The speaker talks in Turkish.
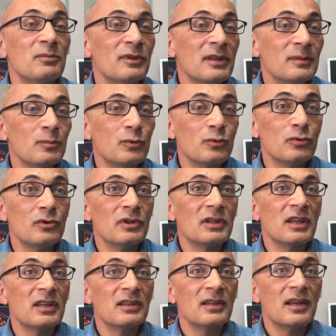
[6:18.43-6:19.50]
Emniyet
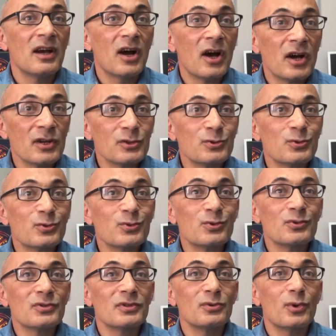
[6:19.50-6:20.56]
müdürü iken aç
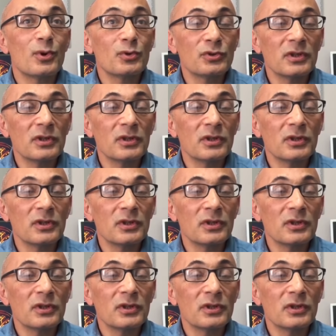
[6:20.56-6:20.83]
susuz